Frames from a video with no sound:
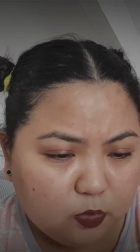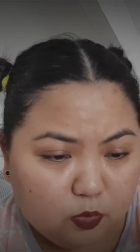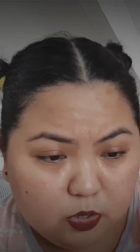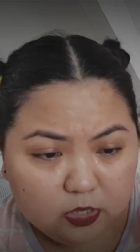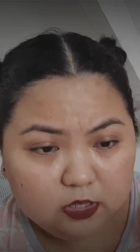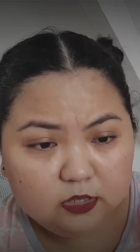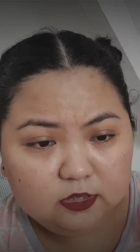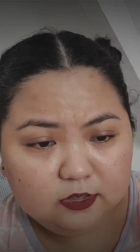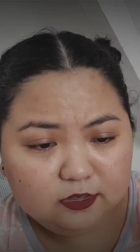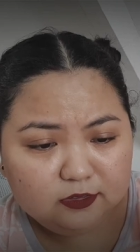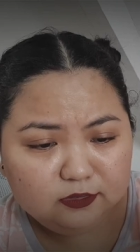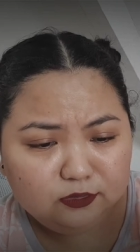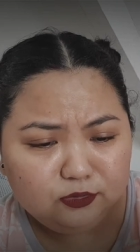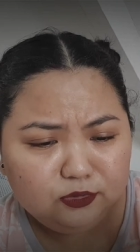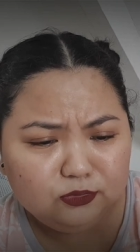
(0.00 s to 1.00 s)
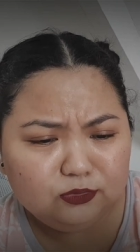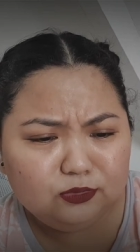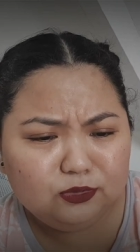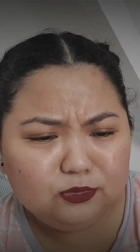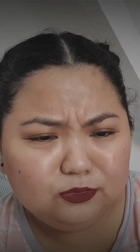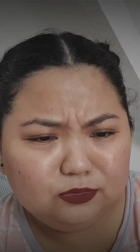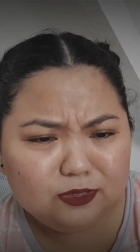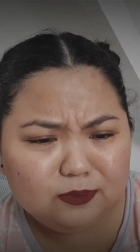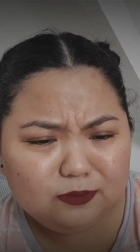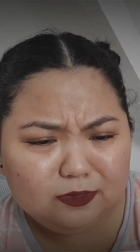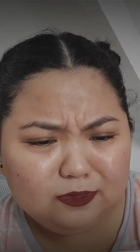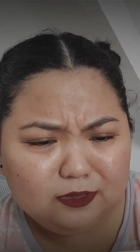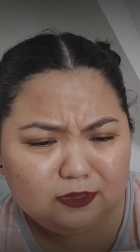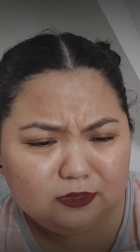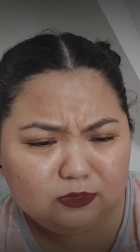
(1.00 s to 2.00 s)
Uy! Ang cute-cute
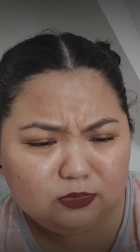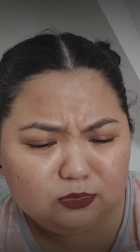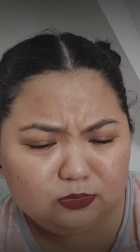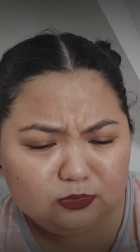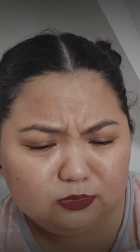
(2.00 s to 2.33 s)
naman ito.